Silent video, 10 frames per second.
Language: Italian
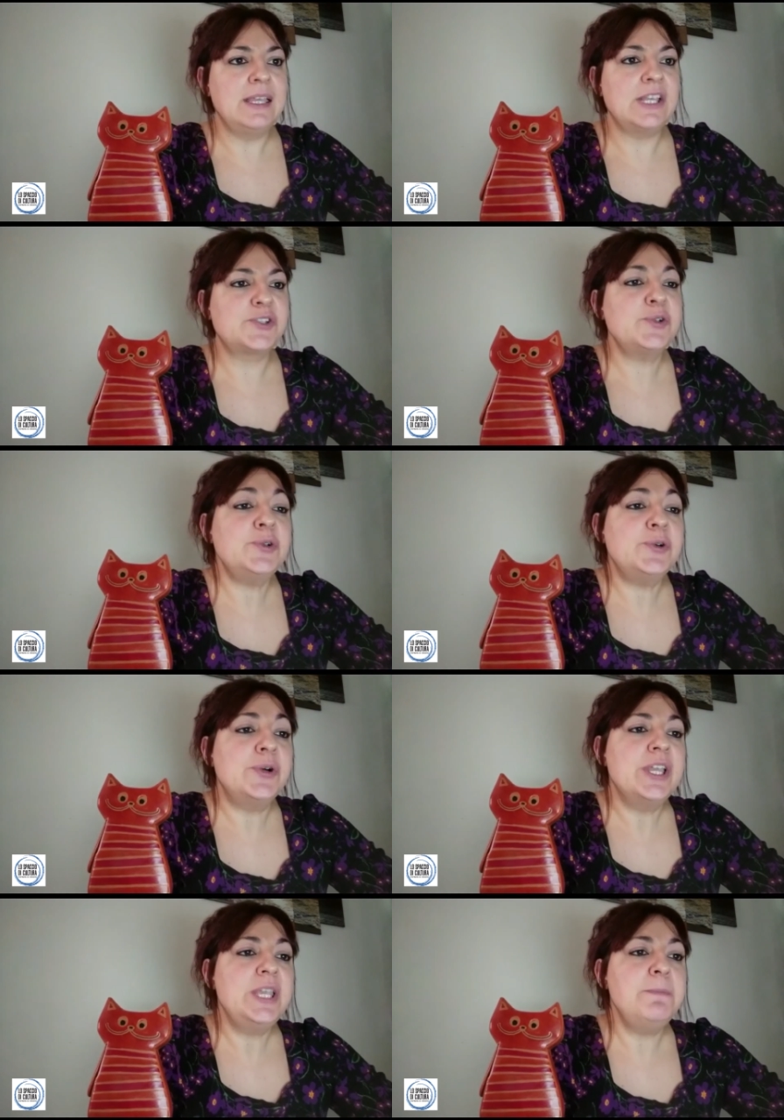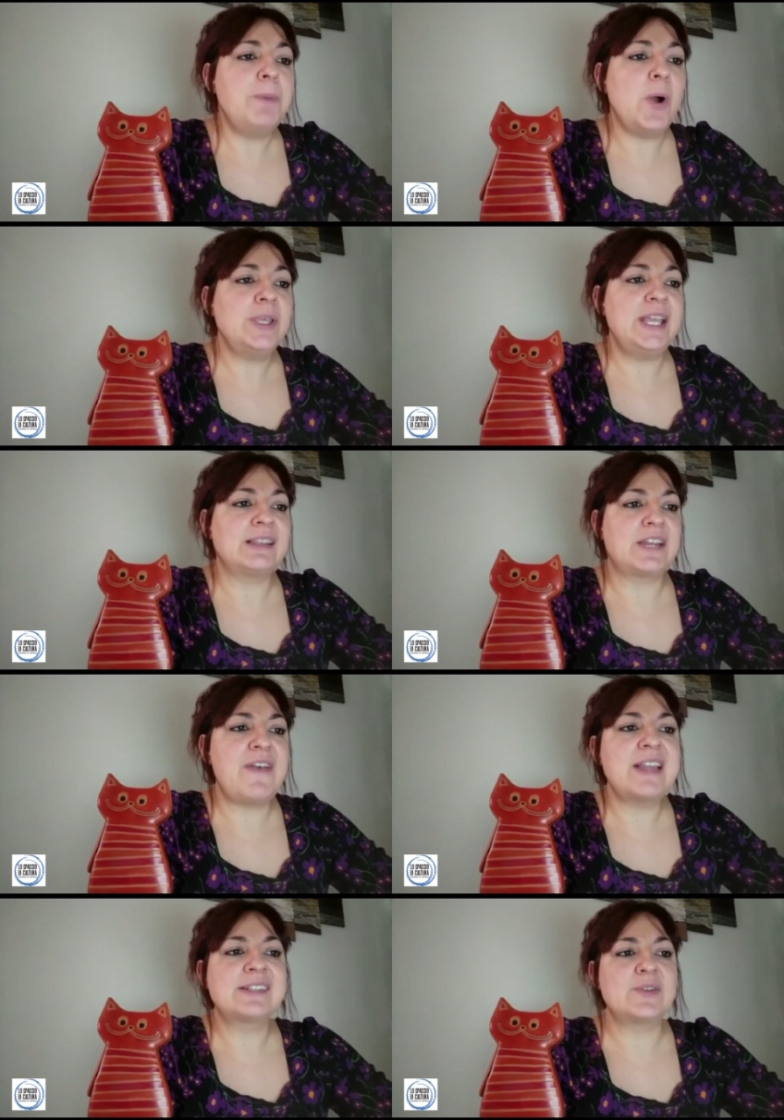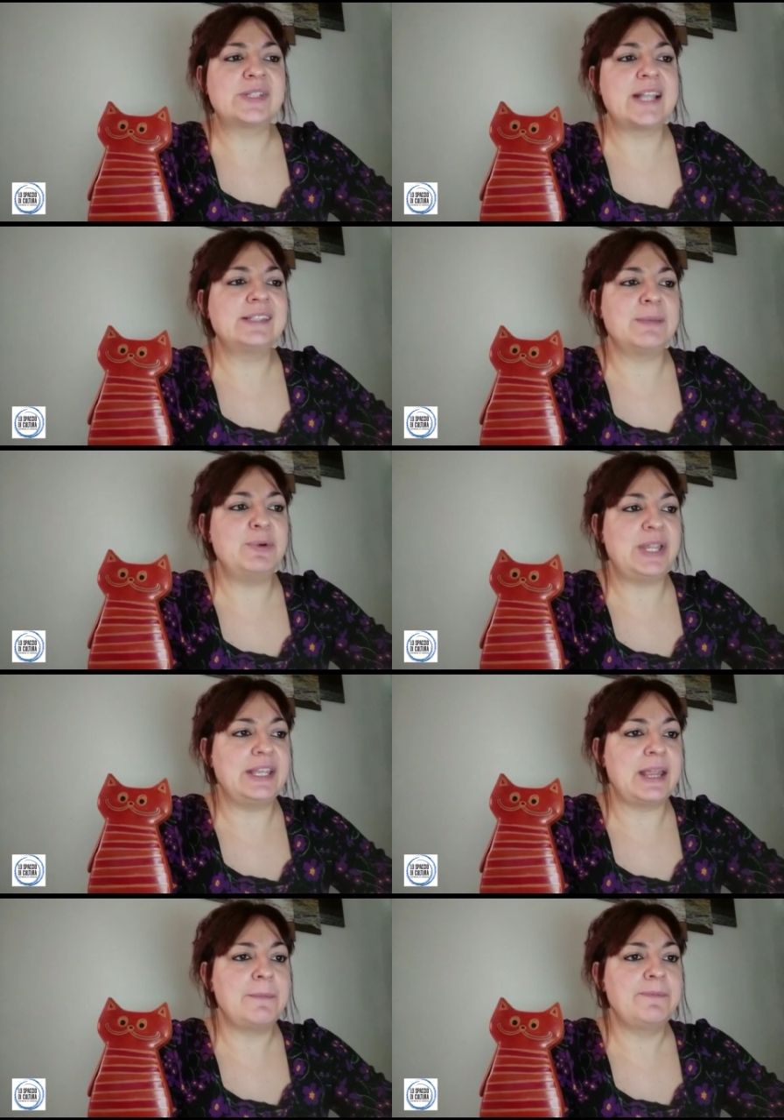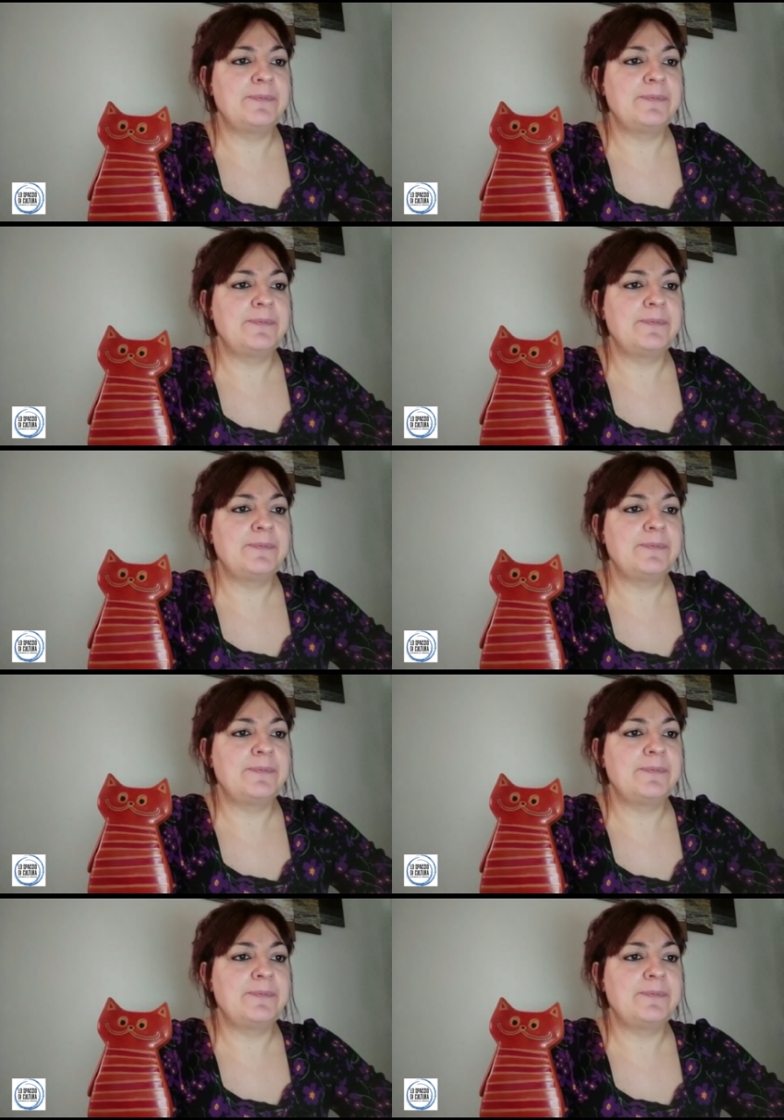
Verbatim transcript: che solo in pochi attraversano senza morire.